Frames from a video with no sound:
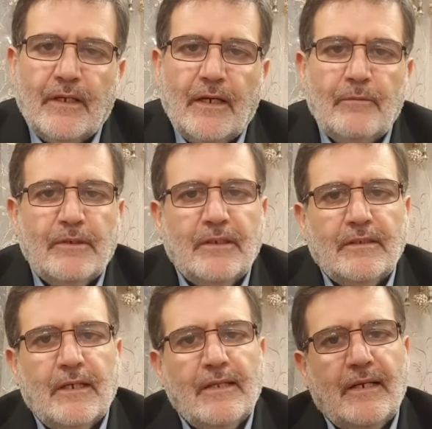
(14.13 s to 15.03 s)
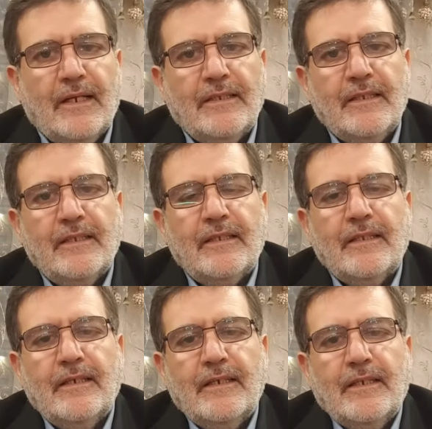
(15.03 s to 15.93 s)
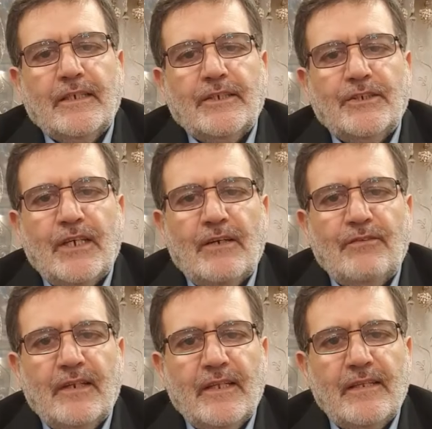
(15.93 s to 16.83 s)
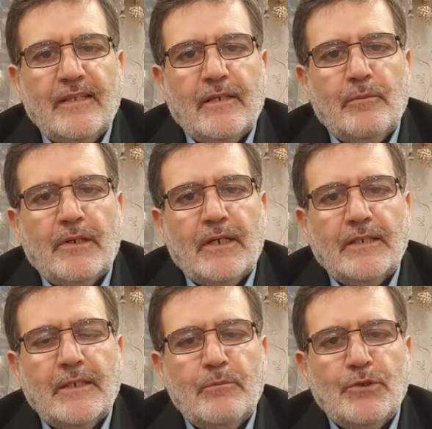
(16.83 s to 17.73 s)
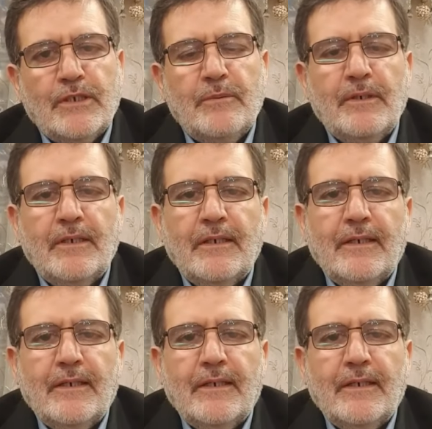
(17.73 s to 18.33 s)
أبدا هذا الحديث جاء في الإذن للمرأة المسلمة